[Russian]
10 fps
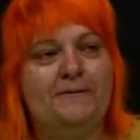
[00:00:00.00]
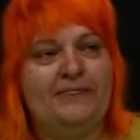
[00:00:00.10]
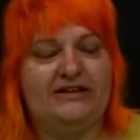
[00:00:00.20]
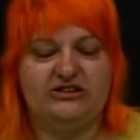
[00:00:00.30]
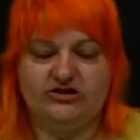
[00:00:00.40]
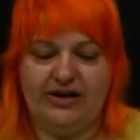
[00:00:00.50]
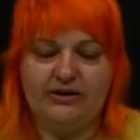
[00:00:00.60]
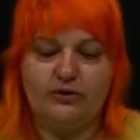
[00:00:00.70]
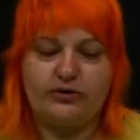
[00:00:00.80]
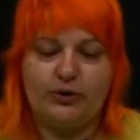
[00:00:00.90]
Это человек, у
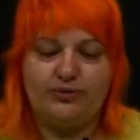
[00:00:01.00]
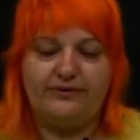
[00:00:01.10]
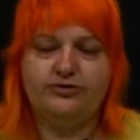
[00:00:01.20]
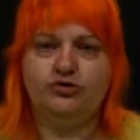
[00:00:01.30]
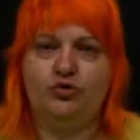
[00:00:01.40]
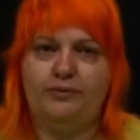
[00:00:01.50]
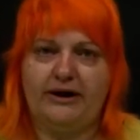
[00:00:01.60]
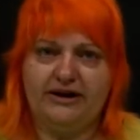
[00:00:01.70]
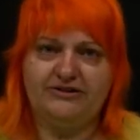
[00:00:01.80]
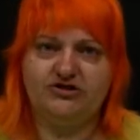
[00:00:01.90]
которого все
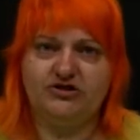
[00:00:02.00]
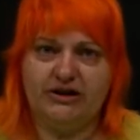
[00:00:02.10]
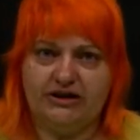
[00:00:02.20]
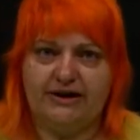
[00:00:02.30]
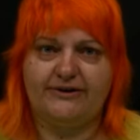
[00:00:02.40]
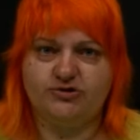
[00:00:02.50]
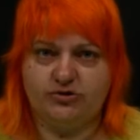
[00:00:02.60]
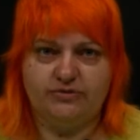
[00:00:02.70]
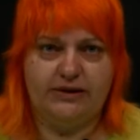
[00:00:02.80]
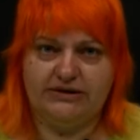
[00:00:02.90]
упорядочено и хорошо
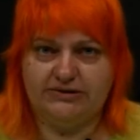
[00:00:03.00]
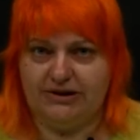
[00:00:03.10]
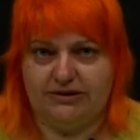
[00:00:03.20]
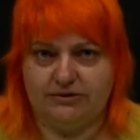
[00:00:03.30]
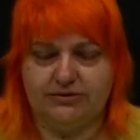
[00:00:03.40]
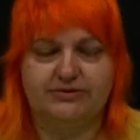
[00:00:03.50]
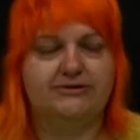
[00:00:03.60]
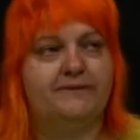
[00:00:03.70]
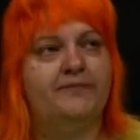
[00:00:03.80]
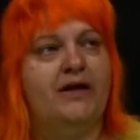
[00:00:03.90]

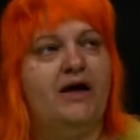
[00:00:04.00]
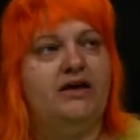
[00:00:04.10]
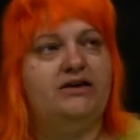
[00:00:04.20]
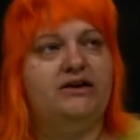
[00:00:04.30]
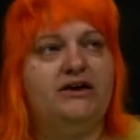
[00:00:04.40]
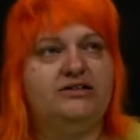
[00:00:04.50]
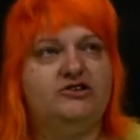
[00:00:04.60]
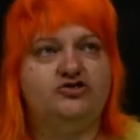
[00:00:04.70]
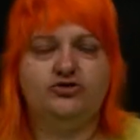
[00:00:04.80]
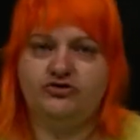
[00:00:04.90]
администрируется. И это
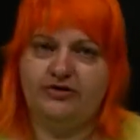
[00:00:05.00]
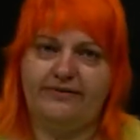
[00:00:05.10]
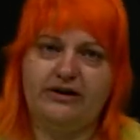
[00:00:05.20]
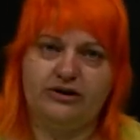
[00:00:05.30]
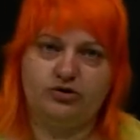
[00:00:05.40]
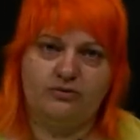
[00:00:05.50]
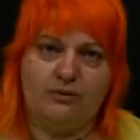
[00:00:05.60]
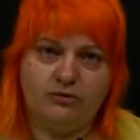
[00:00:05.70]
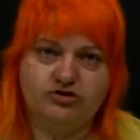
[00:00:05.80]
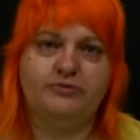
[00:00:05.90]
еще человек, к которому
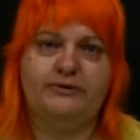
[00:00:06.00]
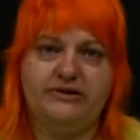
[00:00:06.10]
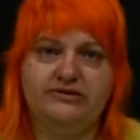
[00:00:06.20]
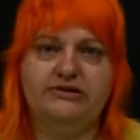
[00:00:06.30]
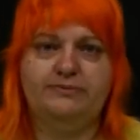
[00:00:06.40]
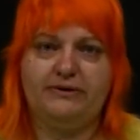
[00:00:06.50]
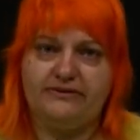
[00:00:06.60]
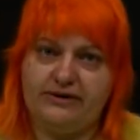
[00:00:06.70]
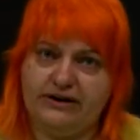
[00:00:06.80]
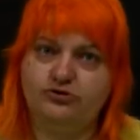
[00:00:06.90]
можно прийти,
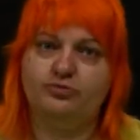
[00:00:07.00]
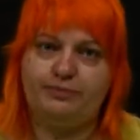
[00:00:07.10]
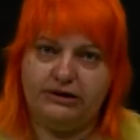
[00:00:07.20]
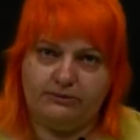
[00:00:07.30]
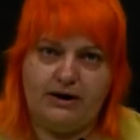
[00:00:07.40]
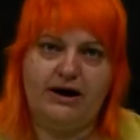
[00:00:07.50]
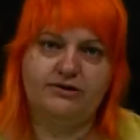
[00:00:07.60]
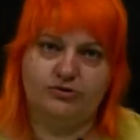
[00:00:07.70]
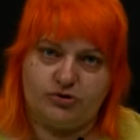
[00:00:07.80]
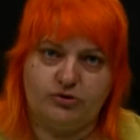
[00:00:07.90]
поговорить, он понимает,
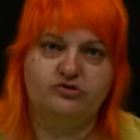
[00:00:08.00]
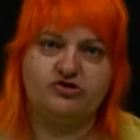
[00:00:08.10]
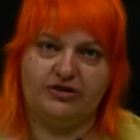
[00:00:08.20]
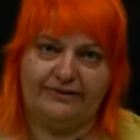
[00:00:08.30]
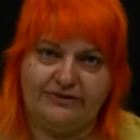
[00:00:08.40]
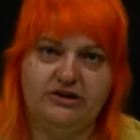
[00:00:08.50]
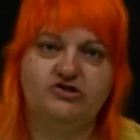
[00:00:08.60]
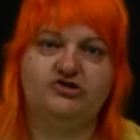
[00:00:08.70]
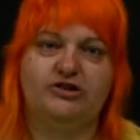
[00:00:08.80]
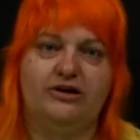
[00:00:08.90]
он такой
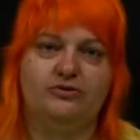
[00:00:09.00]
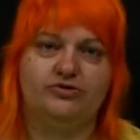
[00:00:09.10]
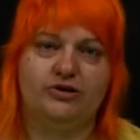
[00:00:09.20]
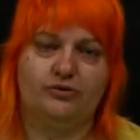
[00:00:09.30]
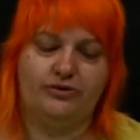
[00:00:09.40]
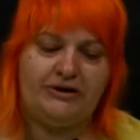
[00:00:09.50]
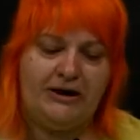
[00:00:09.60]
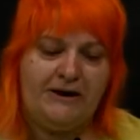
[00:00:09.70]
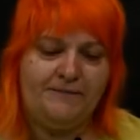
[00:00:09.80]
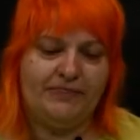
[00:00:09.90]
человечный, он такой
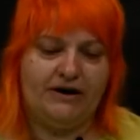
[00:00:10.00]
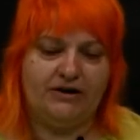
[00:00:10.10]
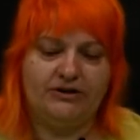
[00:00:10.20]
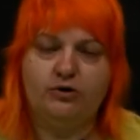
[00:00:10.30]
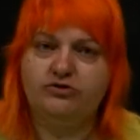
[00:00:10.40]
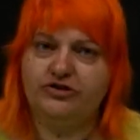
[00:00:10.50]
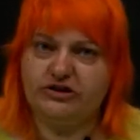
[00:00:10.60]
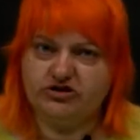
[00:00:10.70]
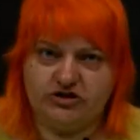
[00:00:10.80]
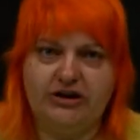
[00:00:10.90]
а, находит
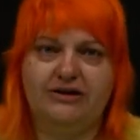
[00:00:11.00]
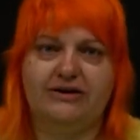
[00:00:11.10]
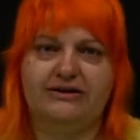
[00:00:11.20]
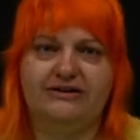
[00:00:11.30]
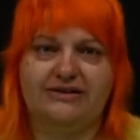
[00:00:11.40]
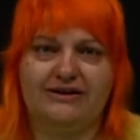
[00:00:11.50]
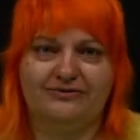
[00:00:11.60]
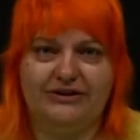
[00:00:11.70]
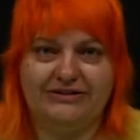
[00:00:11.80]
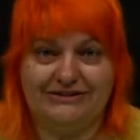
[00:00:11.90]
решение каких-то
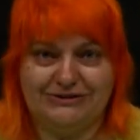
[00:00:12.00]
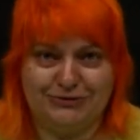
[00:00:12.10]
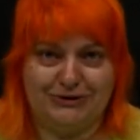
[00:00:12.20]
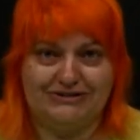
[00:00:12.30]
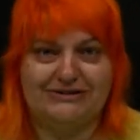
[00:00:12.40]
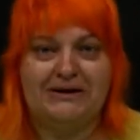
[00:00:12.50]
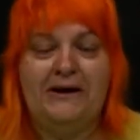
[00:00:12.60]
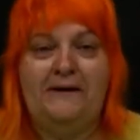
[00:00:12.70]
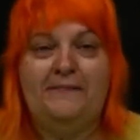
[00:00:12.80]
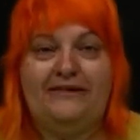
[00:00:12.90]
конфликтных ситуаций.
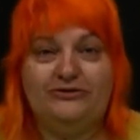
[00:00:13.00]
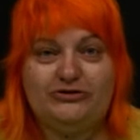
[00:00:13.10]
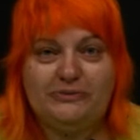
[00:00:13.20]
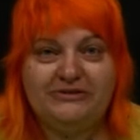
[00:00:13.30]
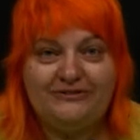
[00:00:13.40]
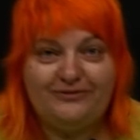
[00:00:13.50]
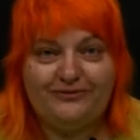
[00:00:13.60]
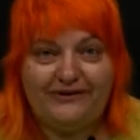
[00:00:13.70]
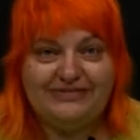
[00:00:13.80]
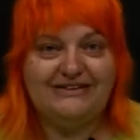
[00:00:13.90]
И вот, собственно, во
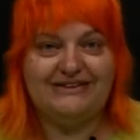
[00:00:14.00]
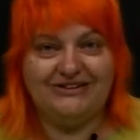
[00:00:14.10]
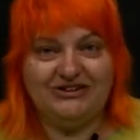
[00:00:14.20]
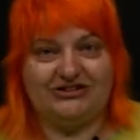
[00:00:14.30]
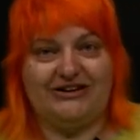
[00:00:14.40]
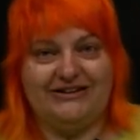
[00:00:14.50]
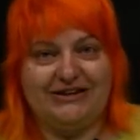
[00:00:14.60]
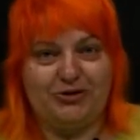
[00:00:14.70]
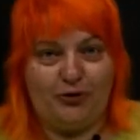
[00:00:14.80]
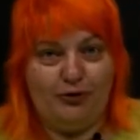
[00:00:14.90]
всех книжках этот
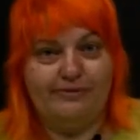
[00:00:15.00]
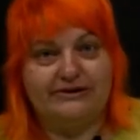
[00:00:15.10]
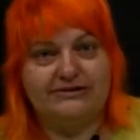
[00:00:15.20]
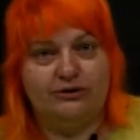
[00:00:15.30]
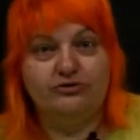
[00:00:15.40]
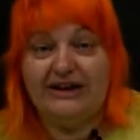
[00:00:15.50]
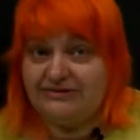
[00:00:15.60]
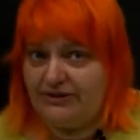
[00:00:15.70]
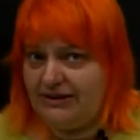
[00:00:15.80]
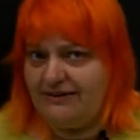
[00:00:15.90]
образ, и у нас в
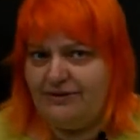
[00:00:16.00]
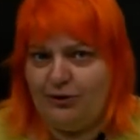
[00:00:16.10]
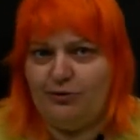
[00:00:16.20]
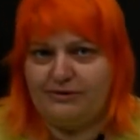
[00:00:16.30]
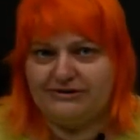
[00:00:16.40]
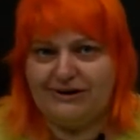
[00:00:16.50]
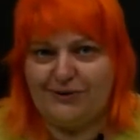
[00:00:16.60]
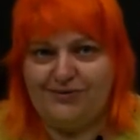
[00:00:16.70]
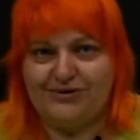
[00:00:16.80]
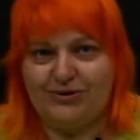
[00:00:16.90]
голове образ
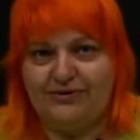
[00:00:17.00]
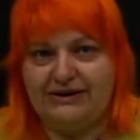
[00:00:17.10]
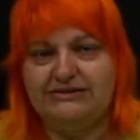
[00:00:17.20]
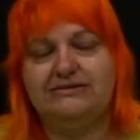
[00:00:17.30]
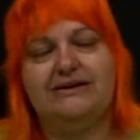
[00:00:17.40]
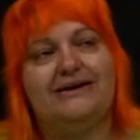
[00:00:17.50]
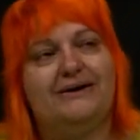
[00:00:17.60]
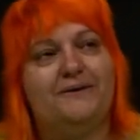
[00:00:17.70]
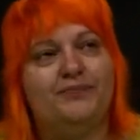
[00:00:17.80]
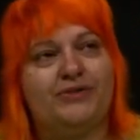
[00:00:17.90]
такого руководителя,
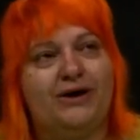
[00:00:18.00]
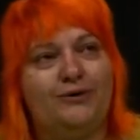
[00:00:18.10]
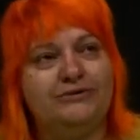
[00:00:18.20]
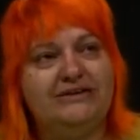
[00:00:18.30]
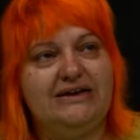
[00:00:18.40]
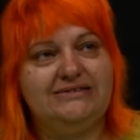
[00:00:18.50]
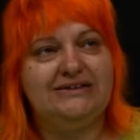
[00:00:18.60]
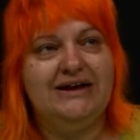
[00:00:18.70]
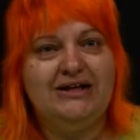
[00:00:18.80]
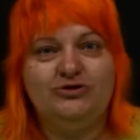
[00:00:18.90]
он есть,
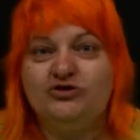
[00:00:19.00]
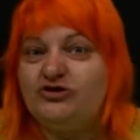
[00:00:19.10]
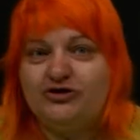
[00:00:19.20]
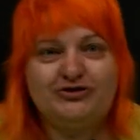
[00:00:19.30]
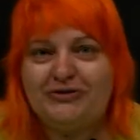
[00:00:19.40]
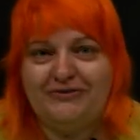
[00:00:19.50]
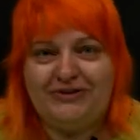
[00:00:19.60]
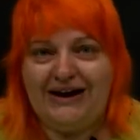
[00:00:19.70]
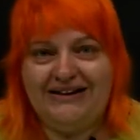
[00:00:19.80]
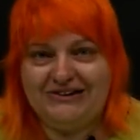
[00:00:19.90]
но что-то в
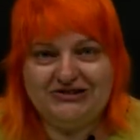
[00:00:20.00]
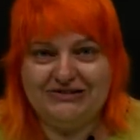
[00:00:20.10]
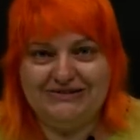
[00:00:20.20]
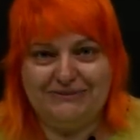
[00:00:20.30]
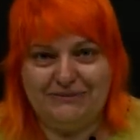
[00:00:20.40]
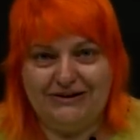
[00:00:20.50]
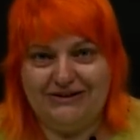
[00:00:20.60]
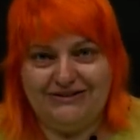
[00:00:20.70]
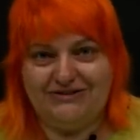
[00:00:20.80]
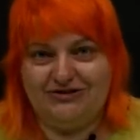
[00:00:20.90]
реальной жизни
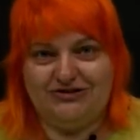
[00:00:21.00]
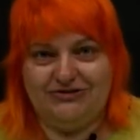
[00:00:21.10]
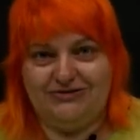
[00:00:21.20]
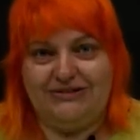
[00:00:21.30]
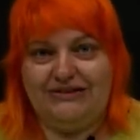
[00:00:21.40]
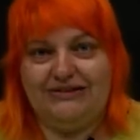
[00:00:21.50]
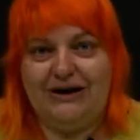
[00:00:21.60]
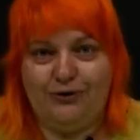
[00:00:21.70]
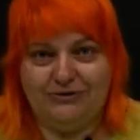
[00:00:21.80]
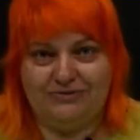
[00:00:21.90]
мы не
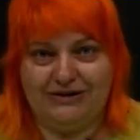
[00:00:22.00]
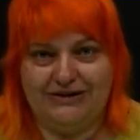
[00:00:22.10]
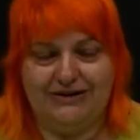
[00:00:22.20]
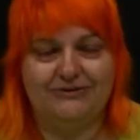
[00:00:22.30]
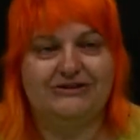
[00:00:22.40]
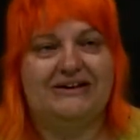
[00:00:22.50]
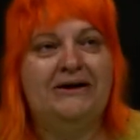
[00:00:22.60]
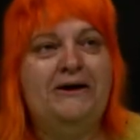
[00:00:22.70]
находим таких людей.